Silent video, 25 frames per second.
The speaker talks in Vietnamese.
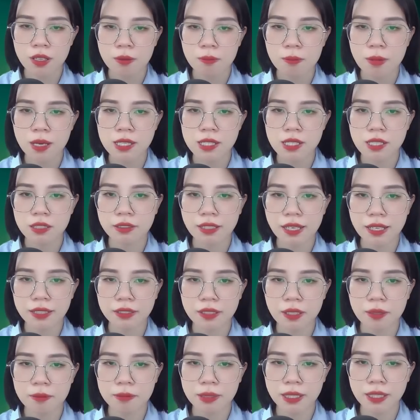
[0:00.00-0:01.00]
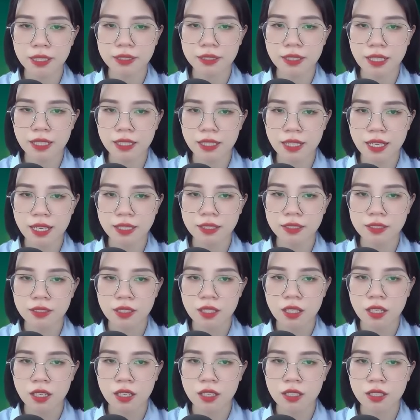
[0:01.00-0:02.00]
bây giờ tay Thẩm Đình đặt lên,
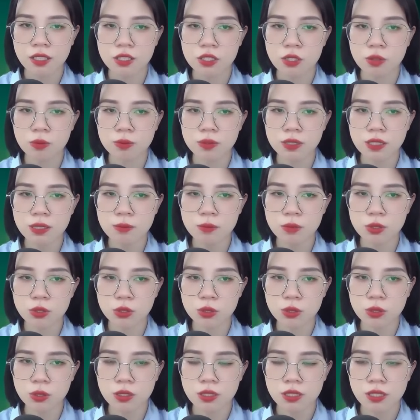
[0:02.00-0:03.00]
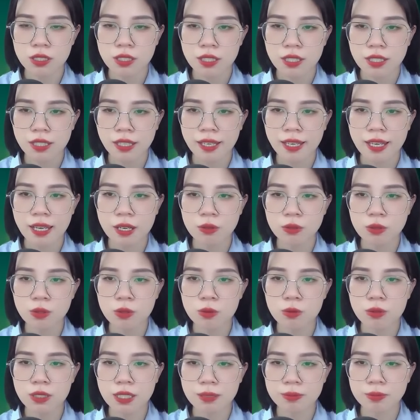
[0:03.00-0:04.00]
hơi dùng sức một chút, cái áo
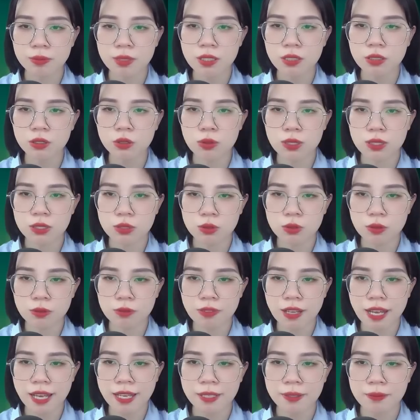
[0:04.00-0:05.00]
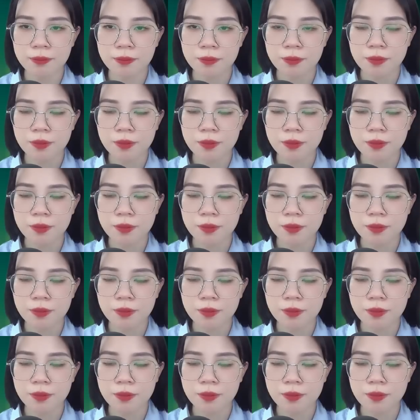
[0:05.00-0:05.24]
ngủ lập tức tuột xuống vai.